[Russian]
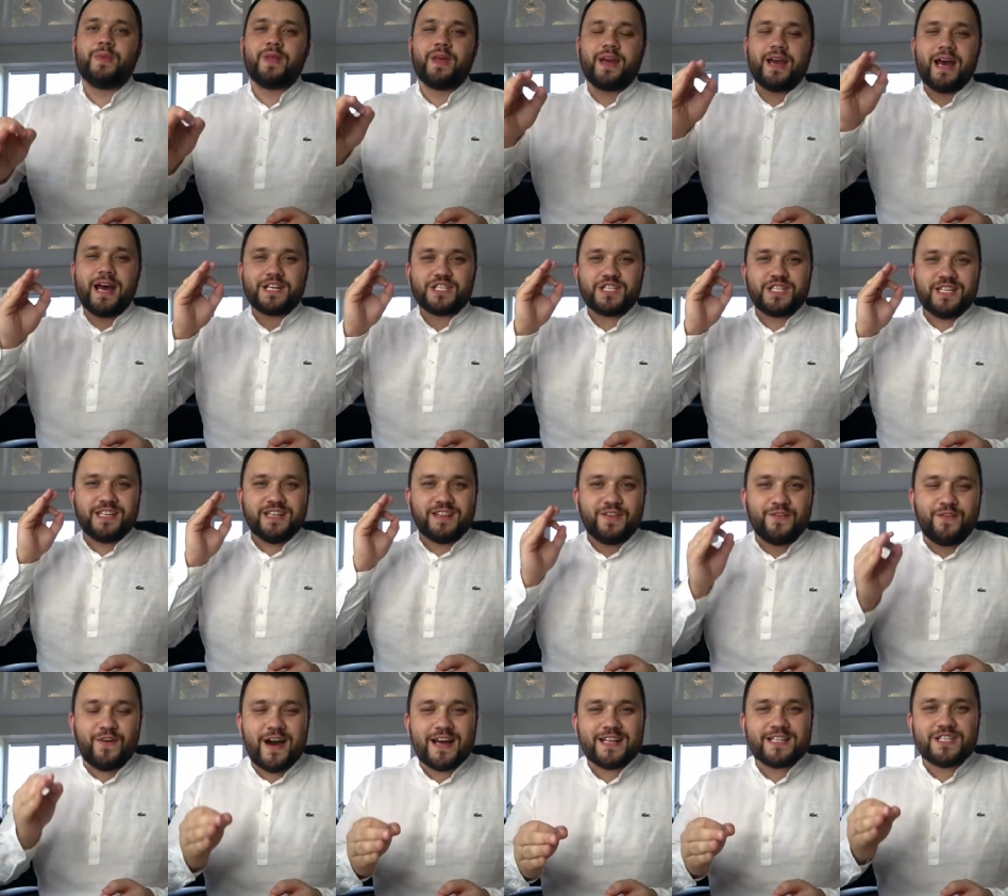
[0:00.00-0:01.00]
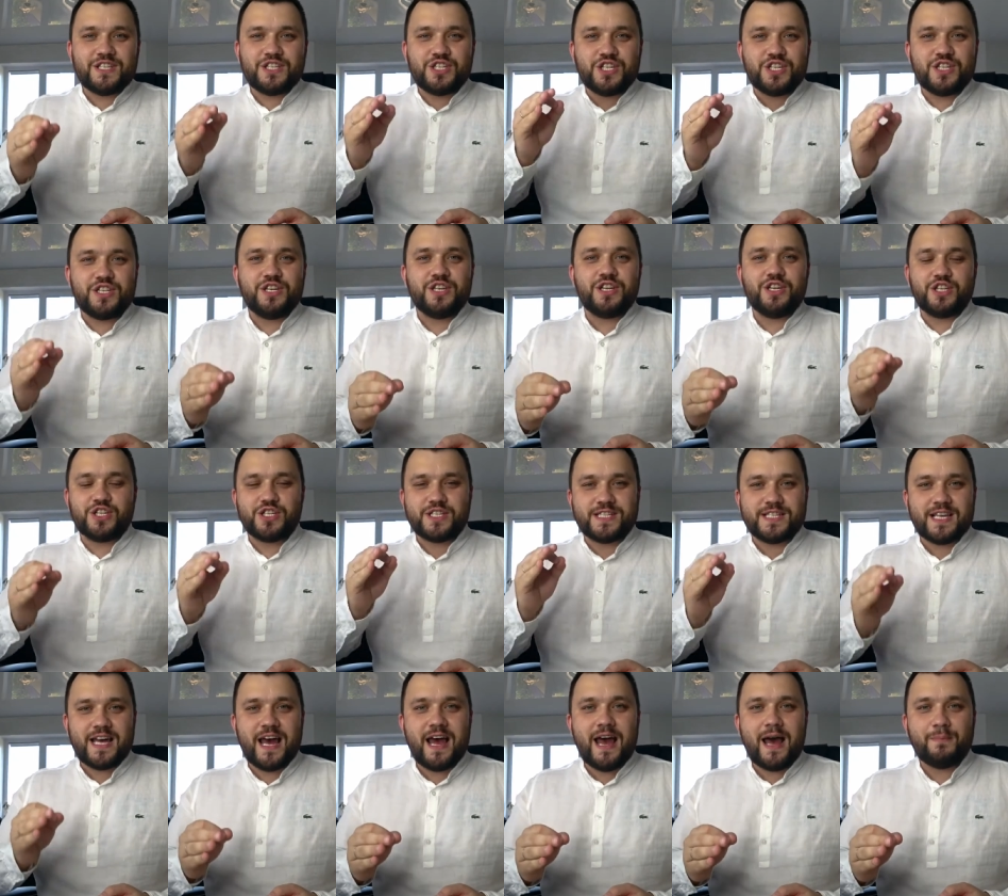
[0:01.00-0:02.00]
каждые 24
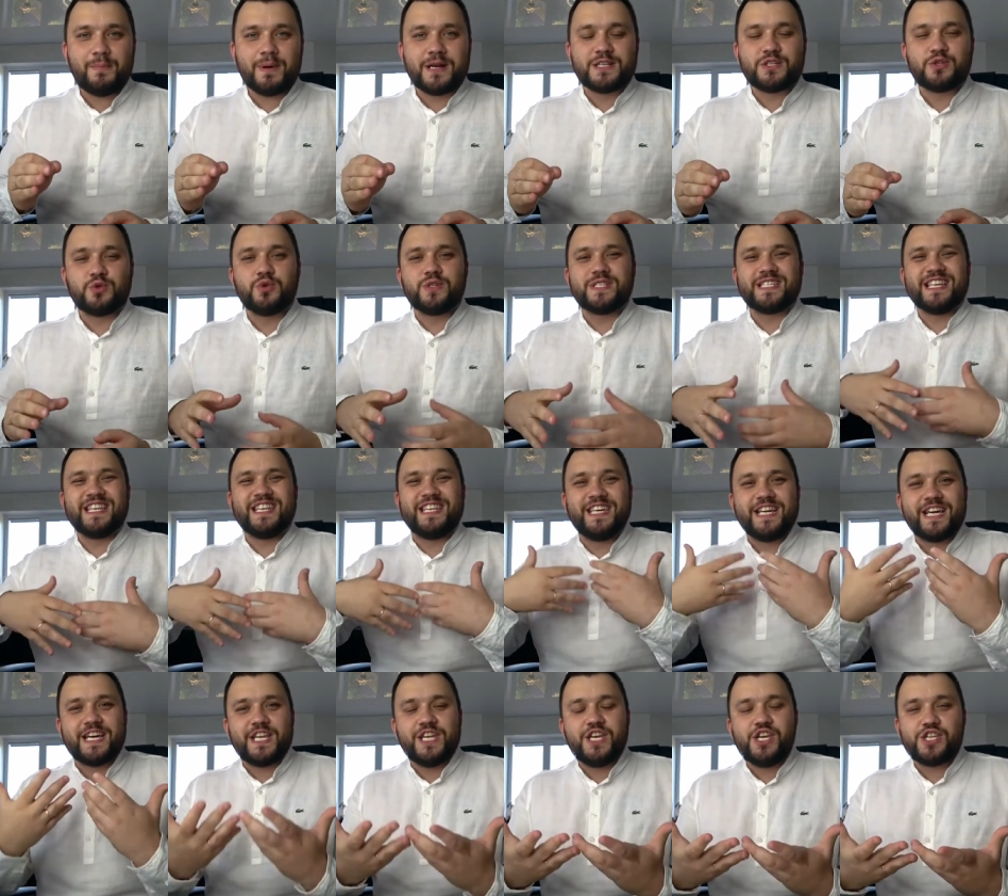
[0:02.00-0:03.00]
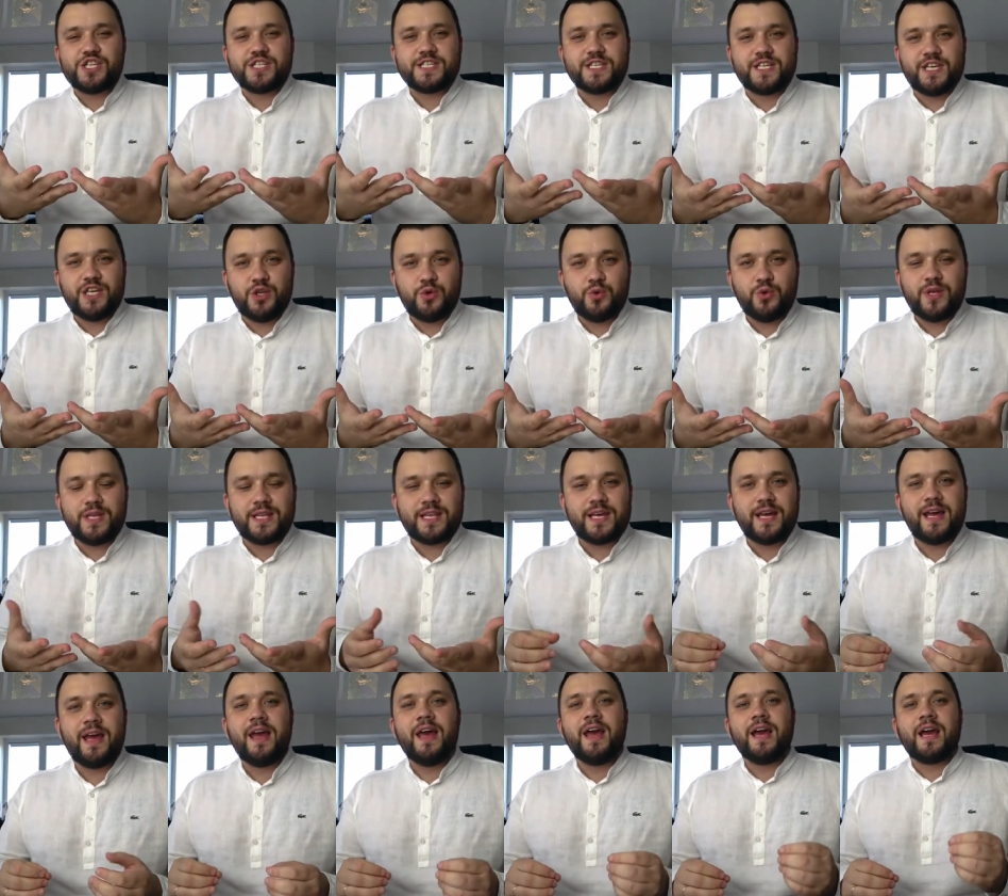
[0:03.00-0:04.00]
часа образуются технические
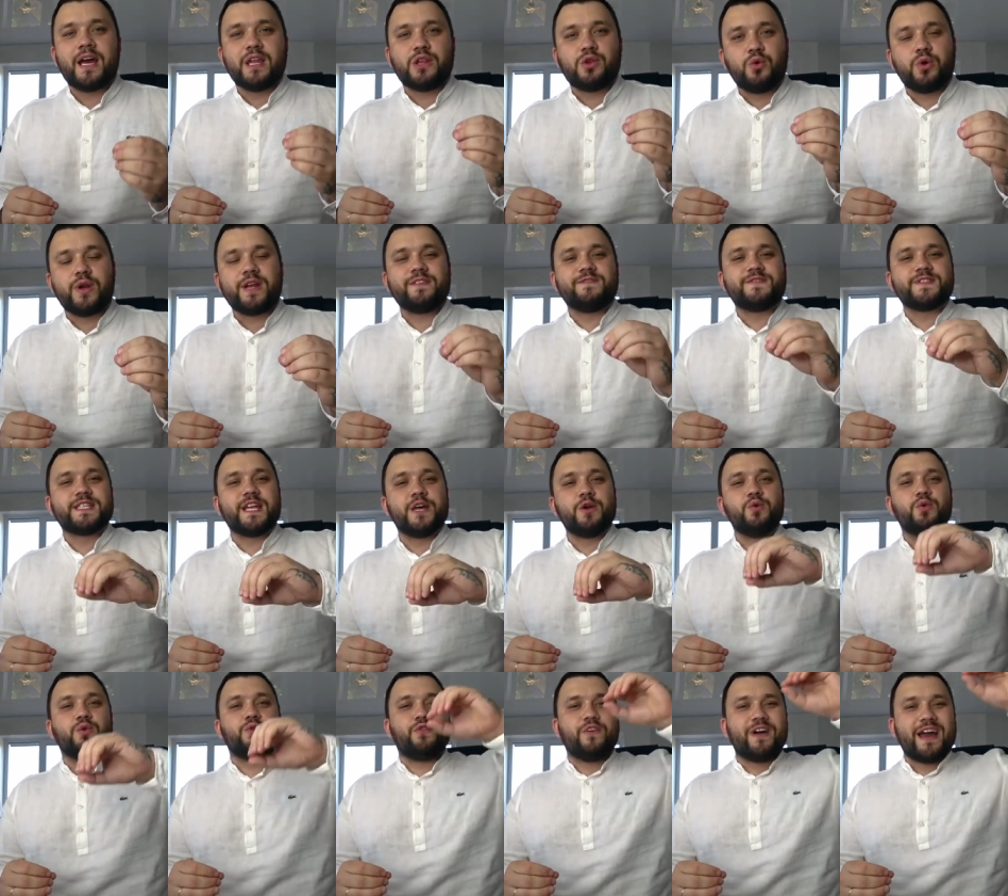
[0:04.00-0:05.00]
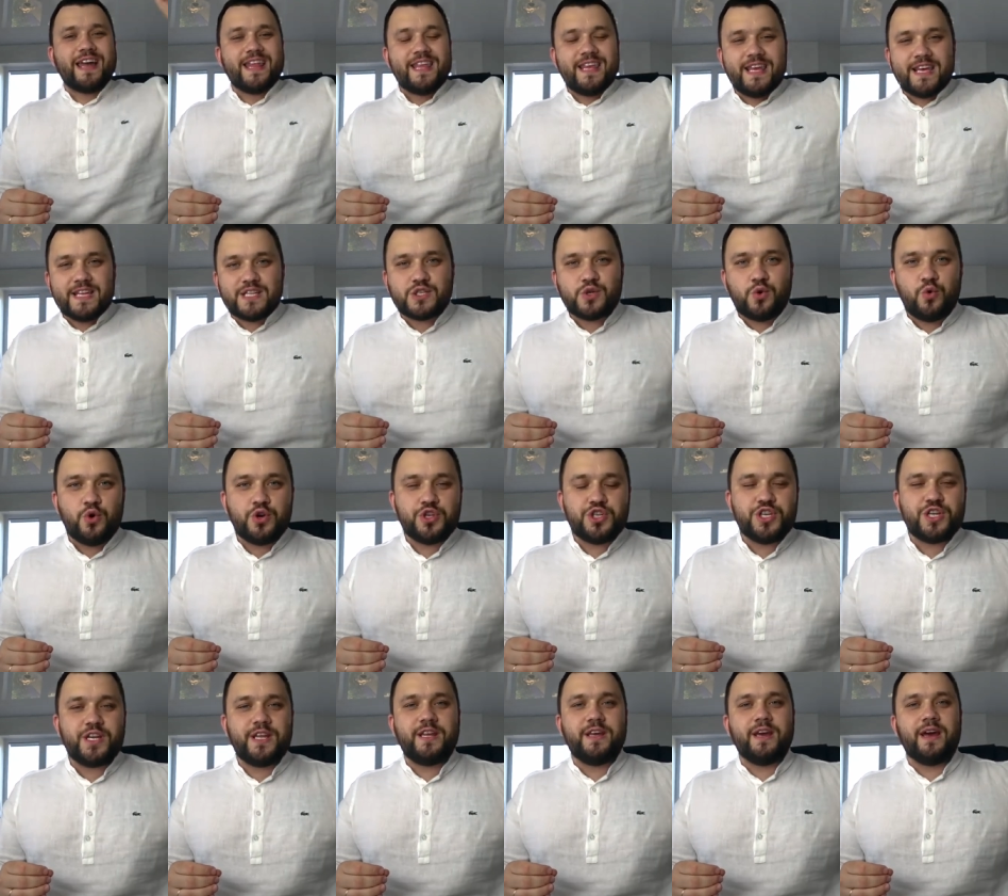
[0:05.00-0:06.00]
юниты, которые встают в конец
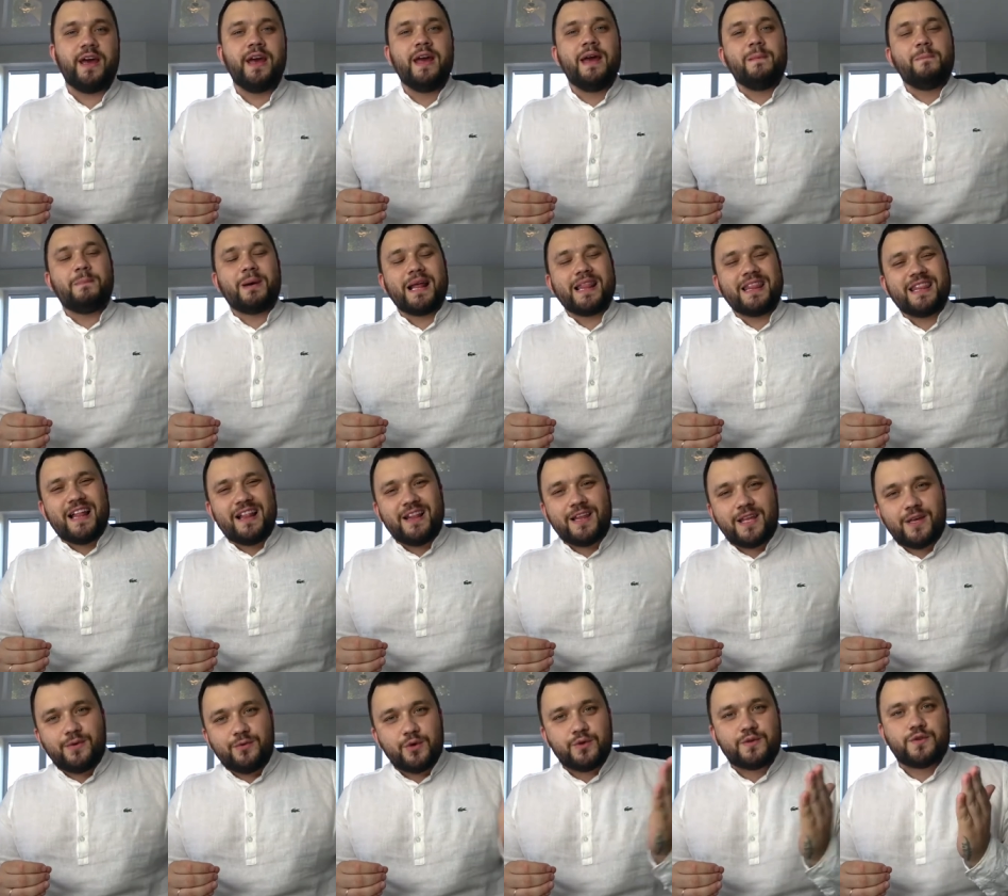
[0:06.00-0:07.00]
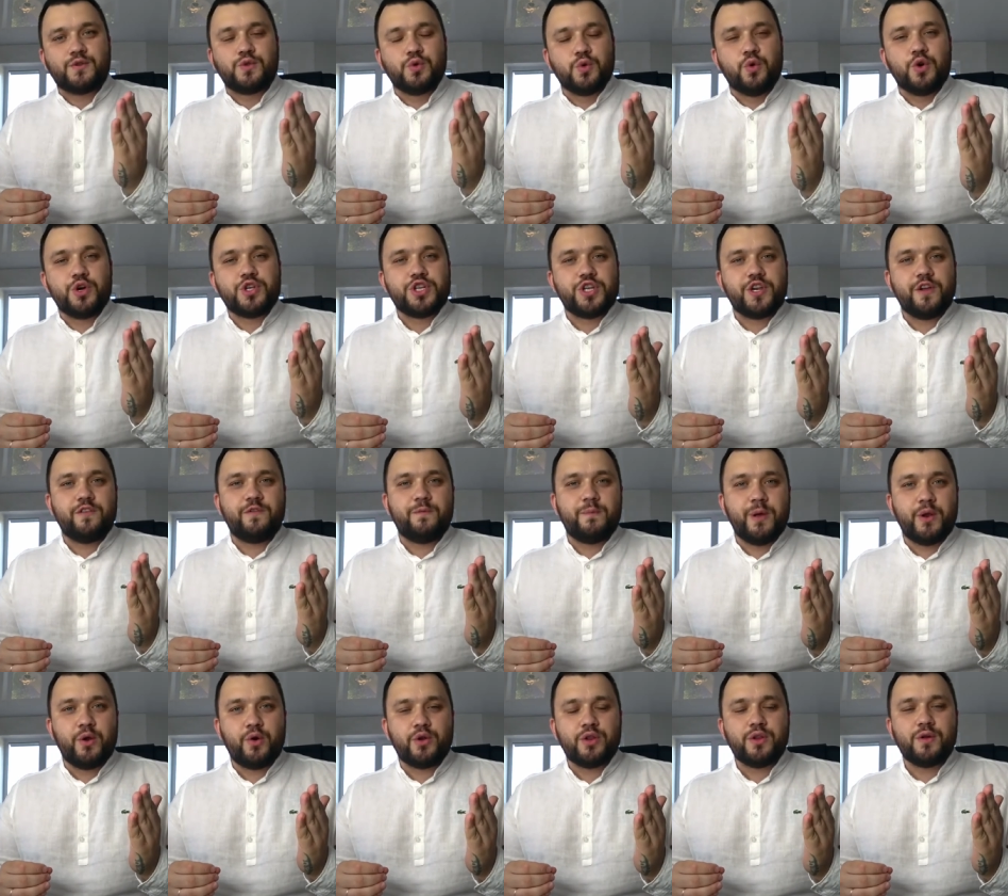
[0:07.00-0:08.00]
очереди, проталкивают всю очередь
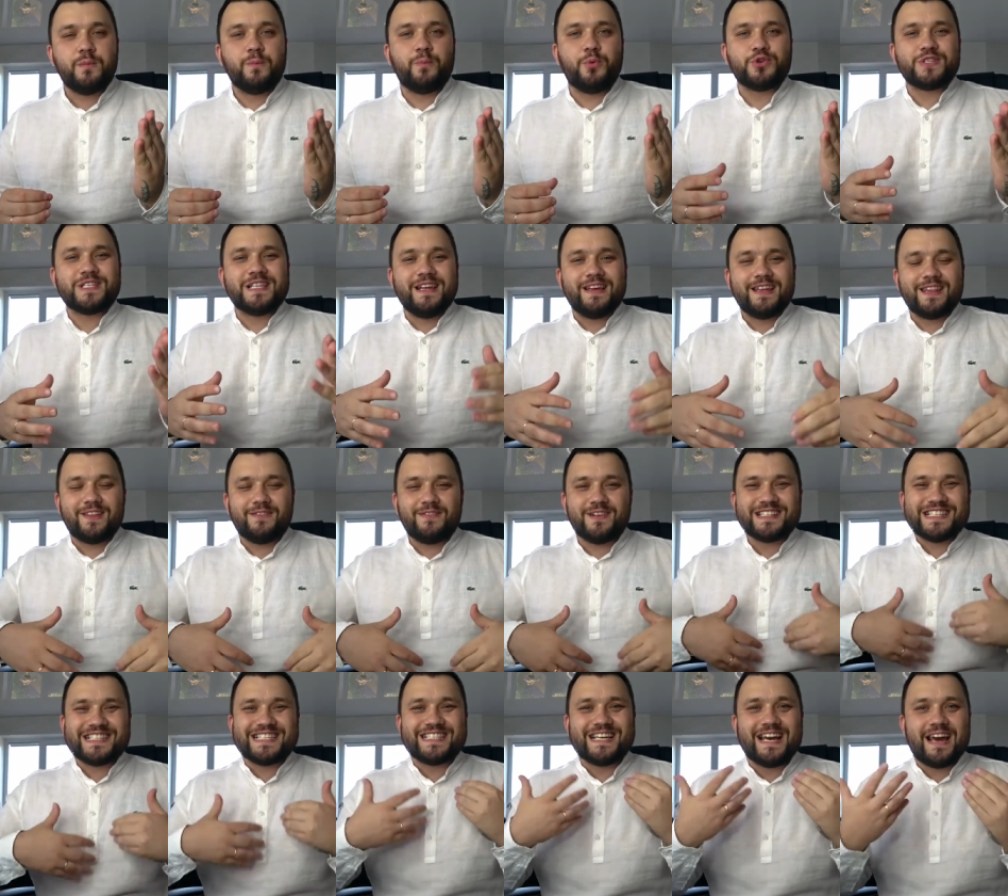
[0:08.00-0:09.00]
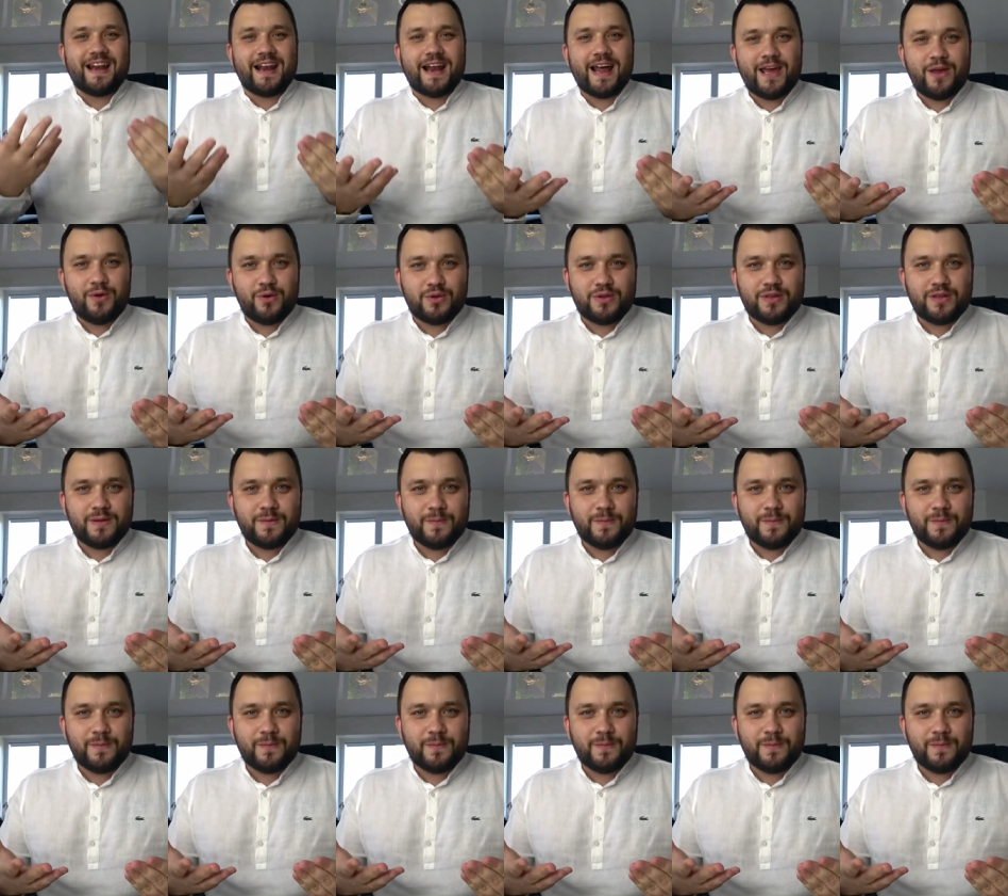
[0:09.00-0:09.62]
вперед, после этого сгорают,